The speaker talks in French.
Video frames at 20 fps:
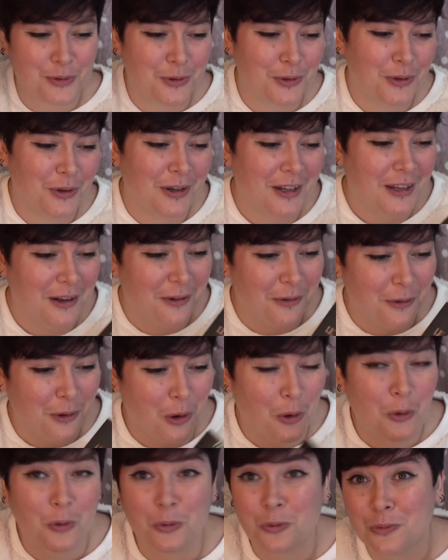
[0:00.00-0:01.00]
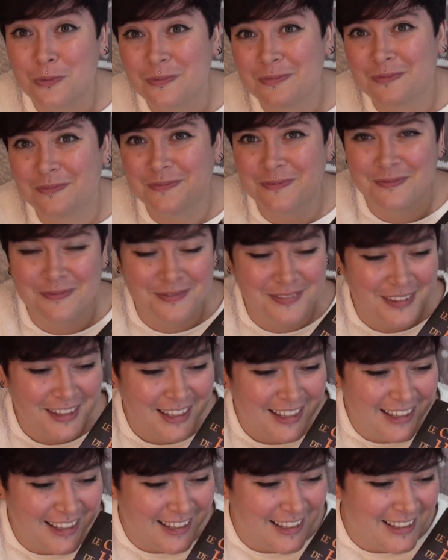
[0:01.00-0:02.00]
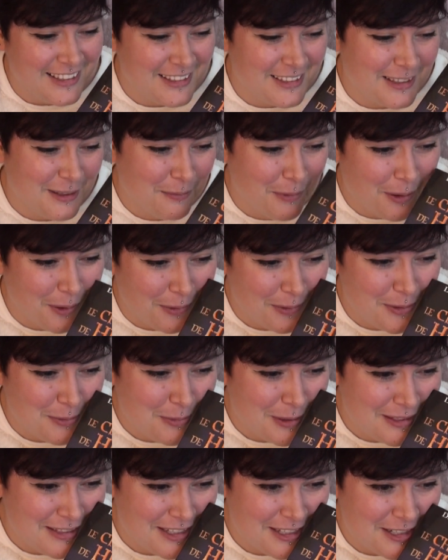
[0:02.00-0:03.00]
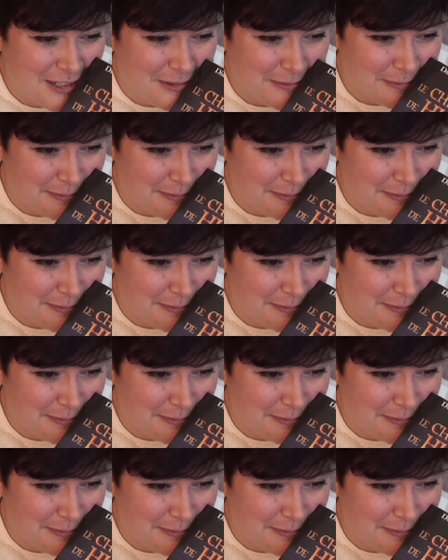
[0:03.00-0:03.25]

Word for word: colorés en, en roux c'était marrant ce passage